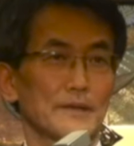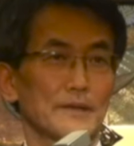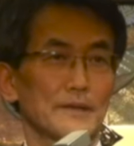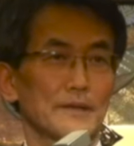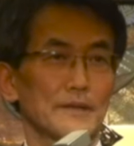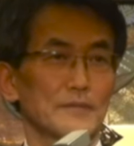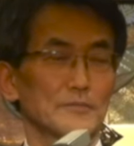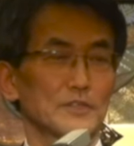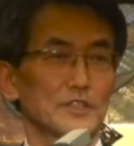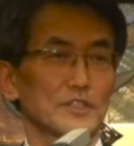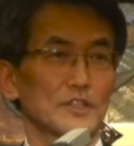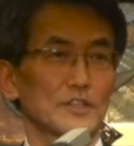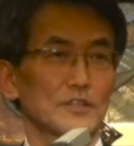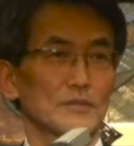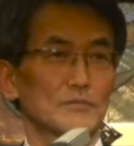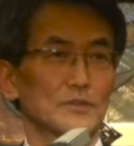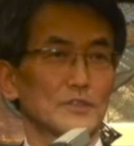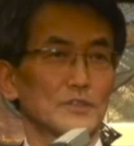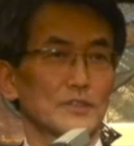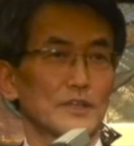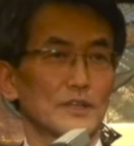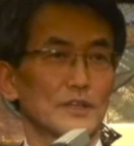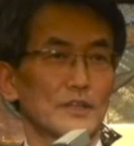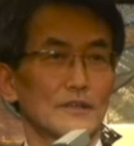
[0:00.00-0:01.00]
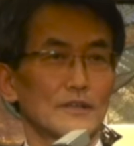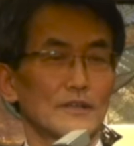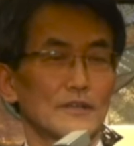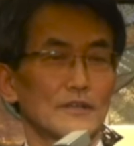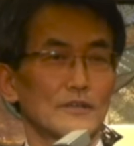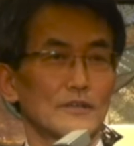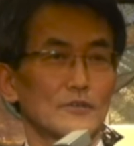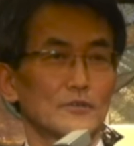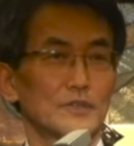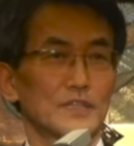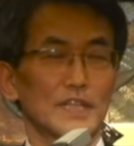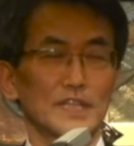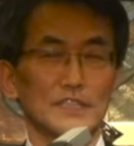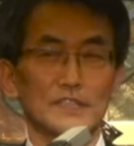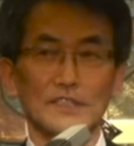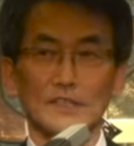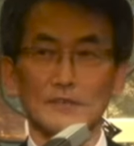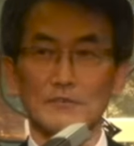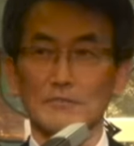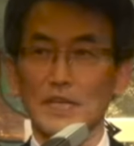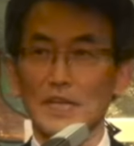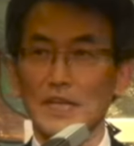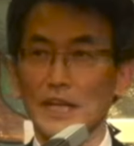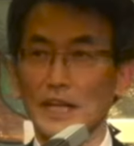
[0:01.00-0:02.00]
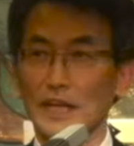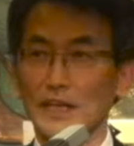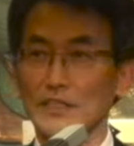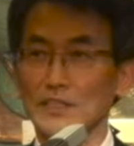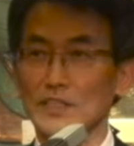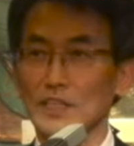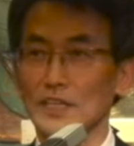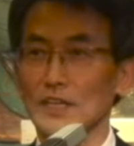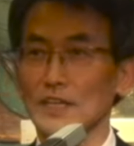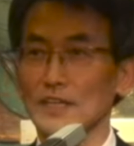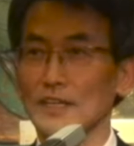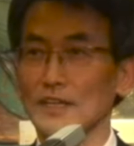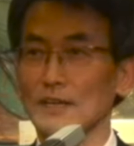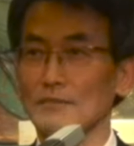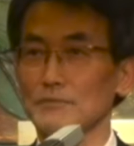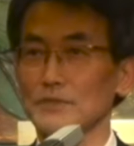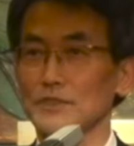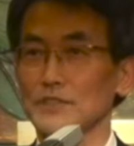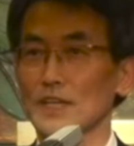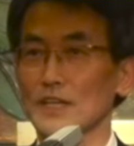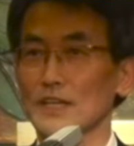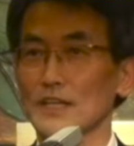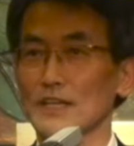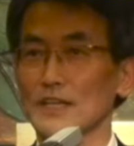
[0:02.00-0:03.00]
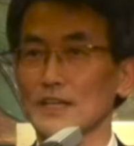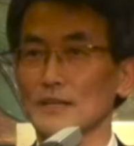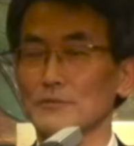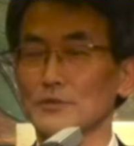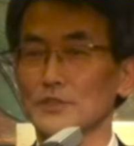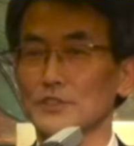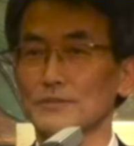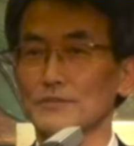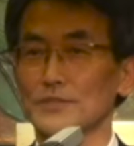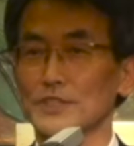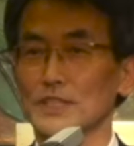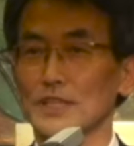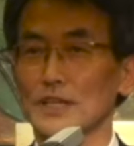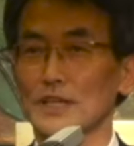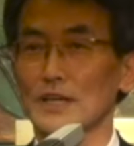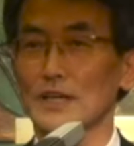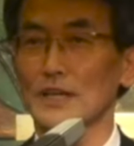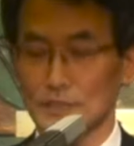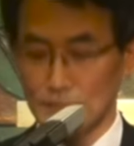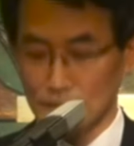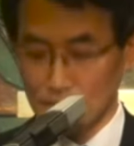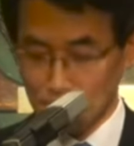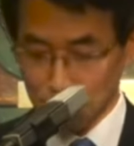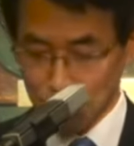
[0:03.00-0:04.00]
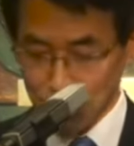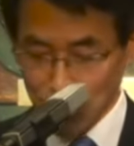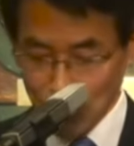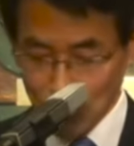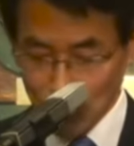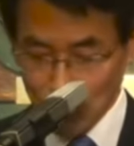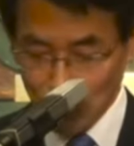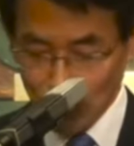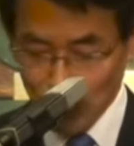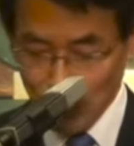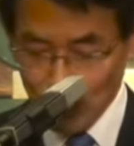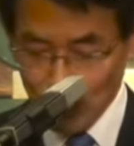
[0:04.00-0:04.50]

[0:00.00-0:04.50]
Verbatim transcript: 그러면 여러분, 우리가 정말 냉철하게 한번 생각해 보십시다. 지금 사도